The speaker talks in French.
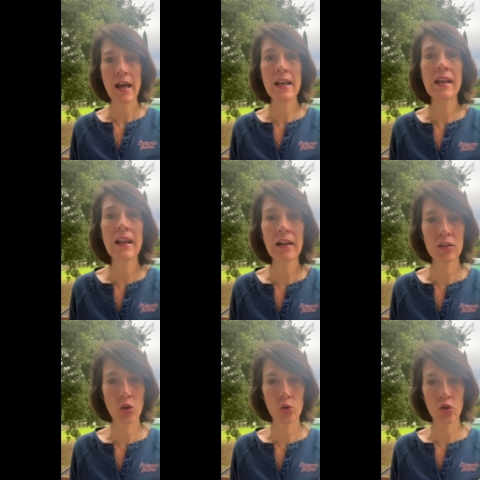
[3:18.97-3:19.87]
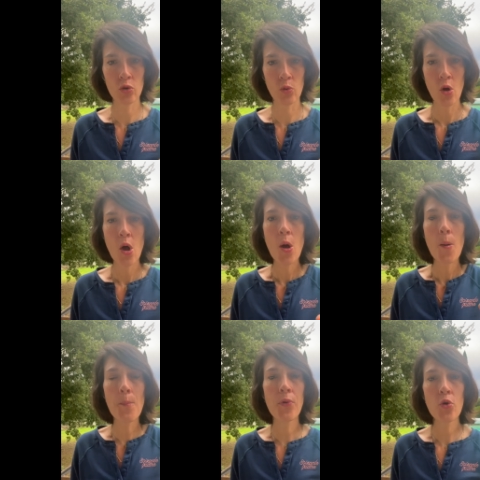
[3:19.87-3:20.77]
L'intention.
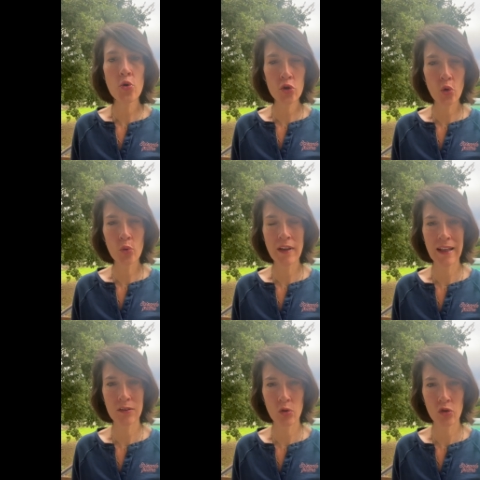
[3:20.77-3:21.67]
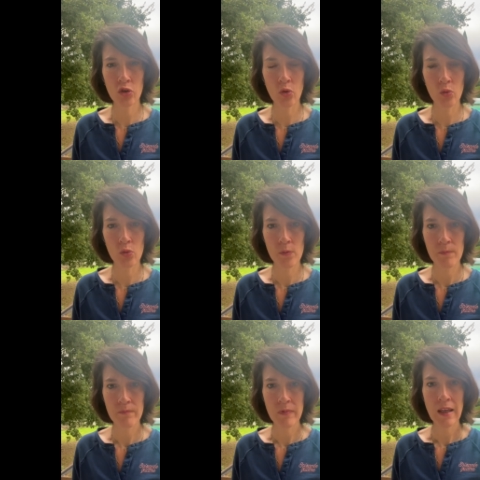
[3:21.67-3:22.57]
Plus ton intention
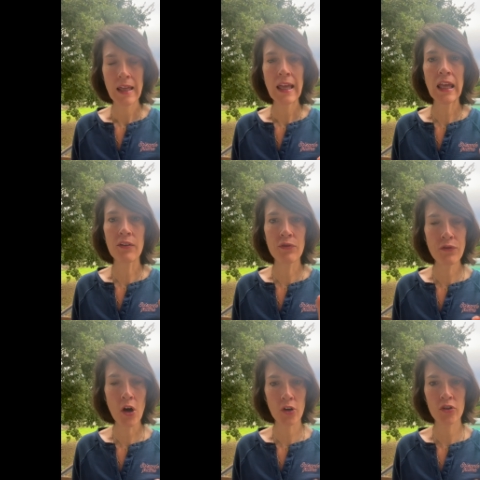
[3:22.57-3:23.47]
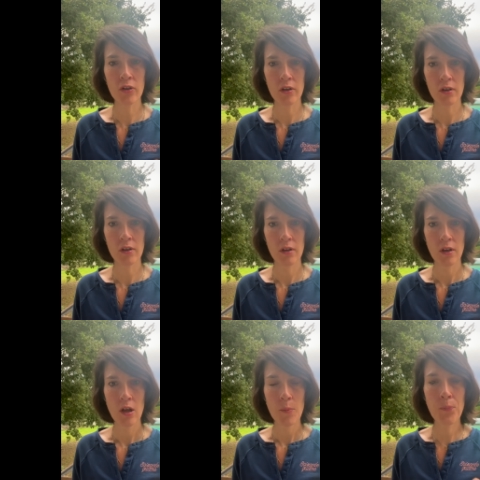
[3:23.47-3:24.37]
est forte,
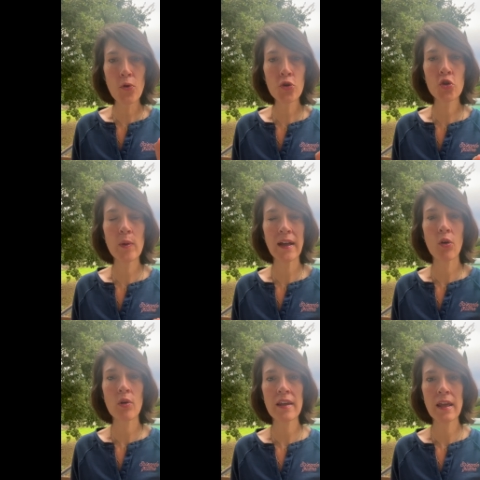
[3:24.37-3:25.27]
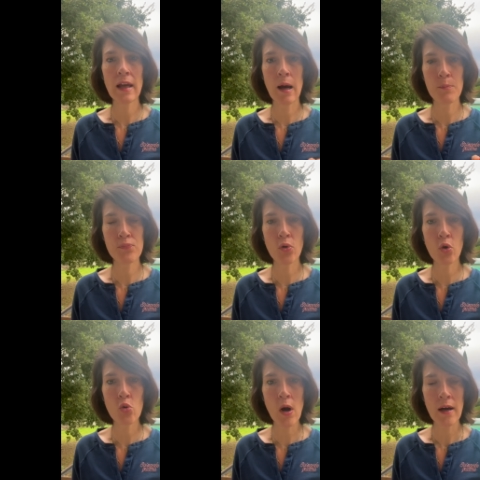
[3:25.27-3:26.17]
plus tu es relié à un
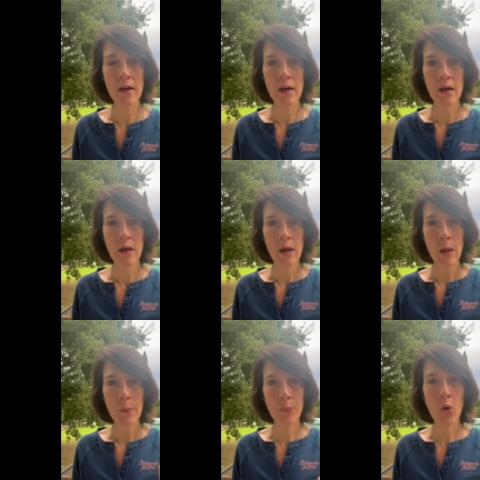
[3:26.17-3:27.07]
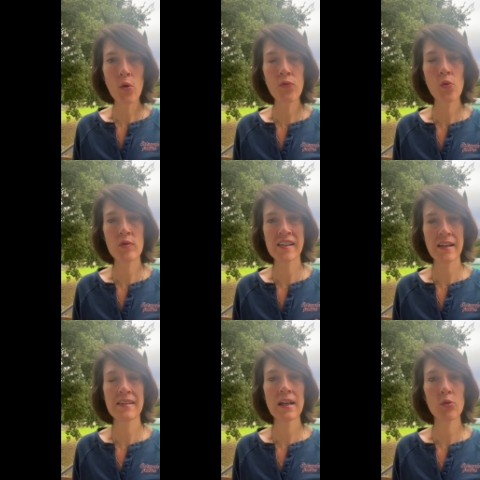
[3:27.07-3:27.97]
pourquoi, profond,
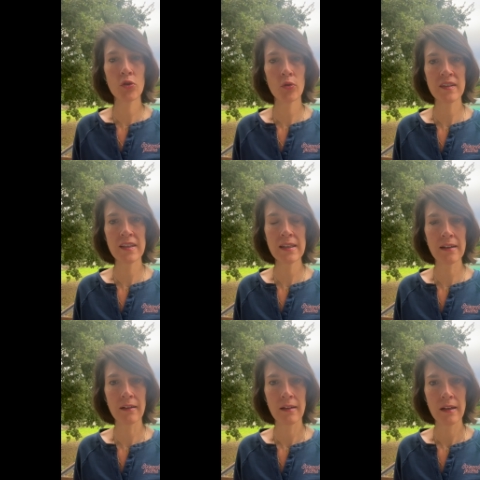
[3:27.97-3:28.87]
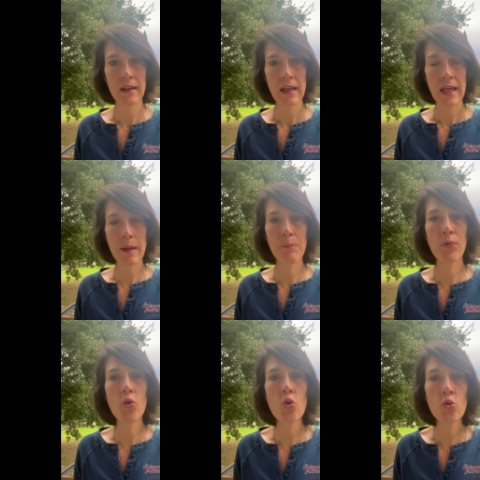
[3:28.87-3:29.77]
sincère, authentique, et
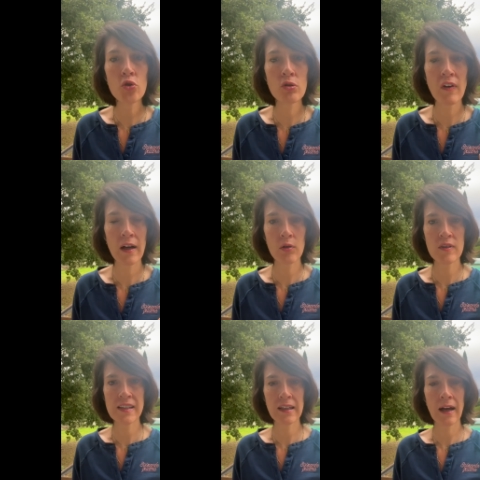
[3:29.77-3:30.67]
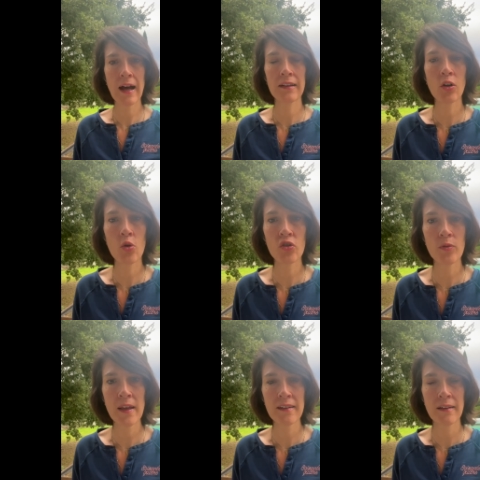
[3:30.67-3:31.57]
plus tu vas réussir à
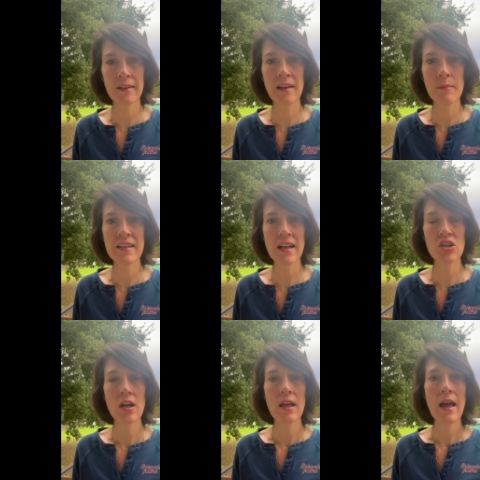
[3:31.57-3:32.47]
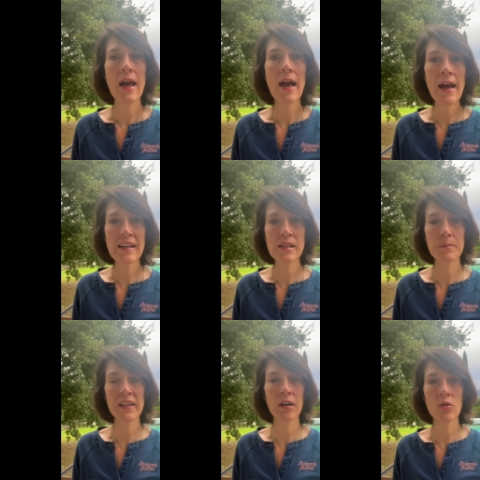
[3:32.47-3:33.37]
transmettre des messages
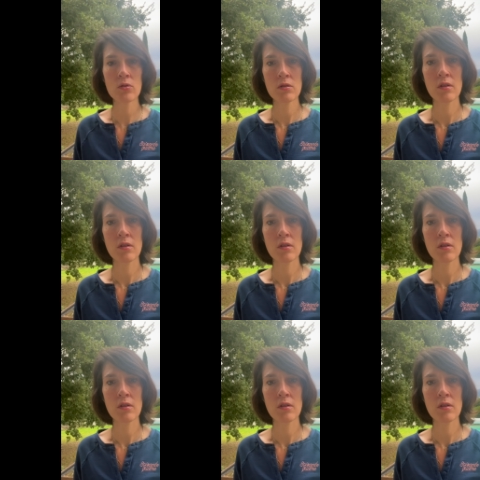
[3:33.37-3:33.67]
inspirants,